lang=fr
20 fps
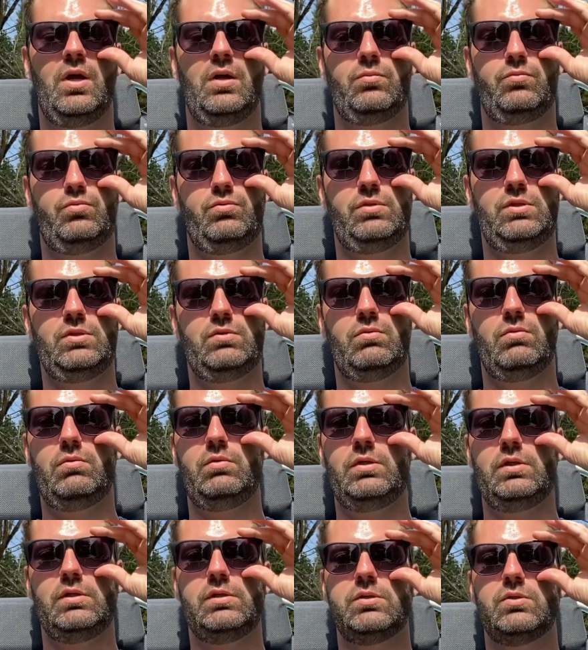
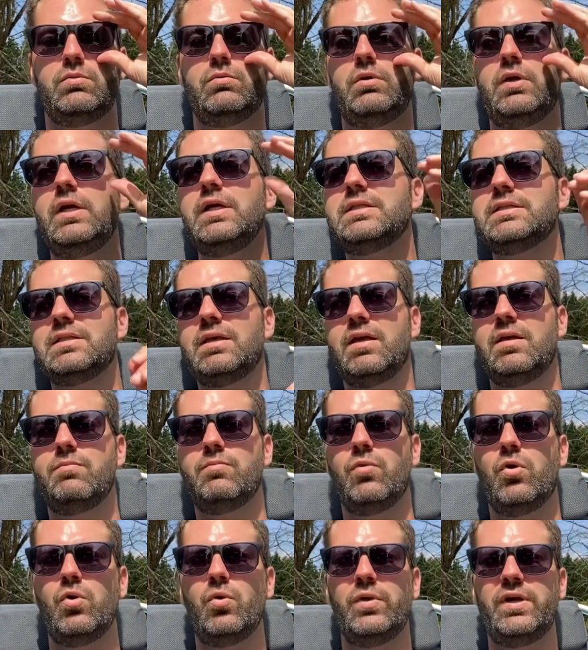puisqu'ils sont
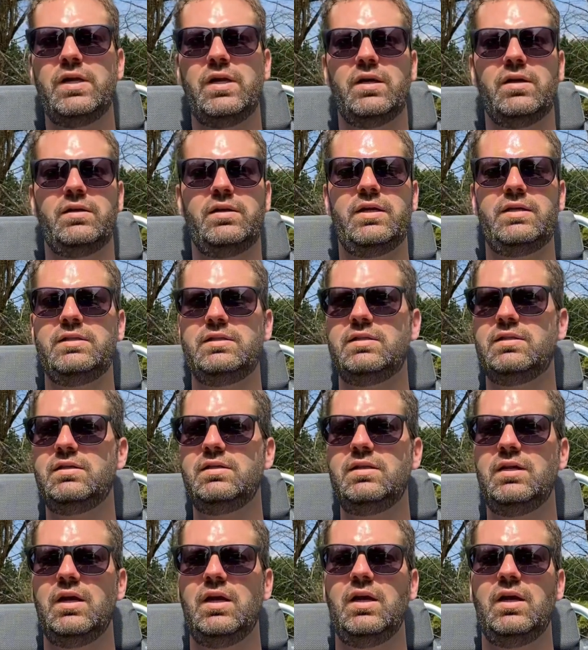extrêmement loin de la réalité.